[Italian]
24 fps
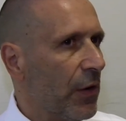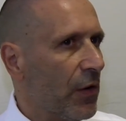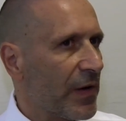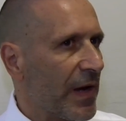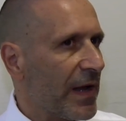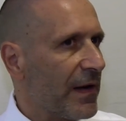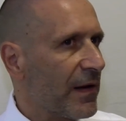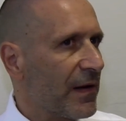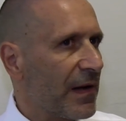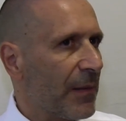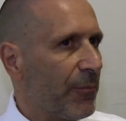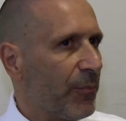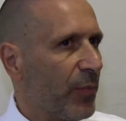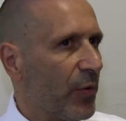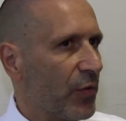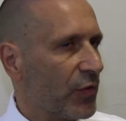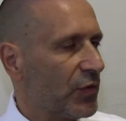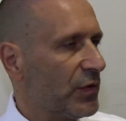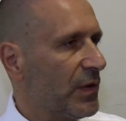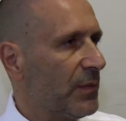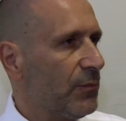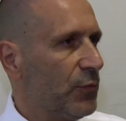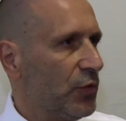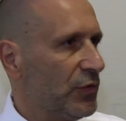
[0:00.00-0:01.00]
ora il
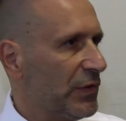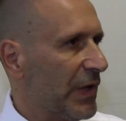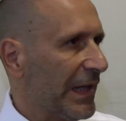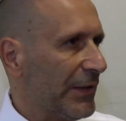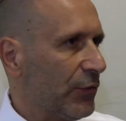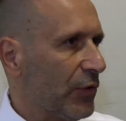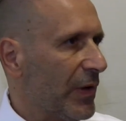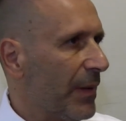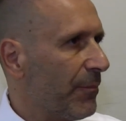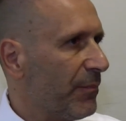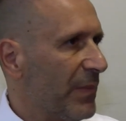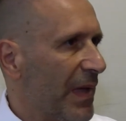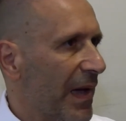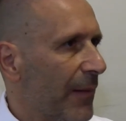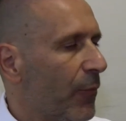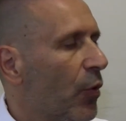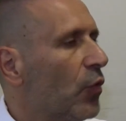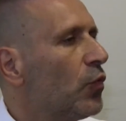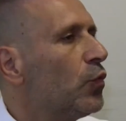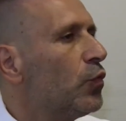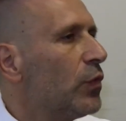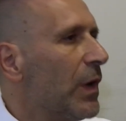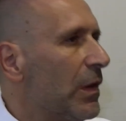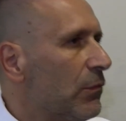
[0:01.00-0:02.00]
rapporto è mutato e abbiamo
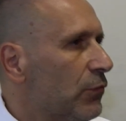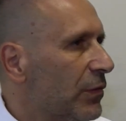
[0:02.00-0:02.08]
due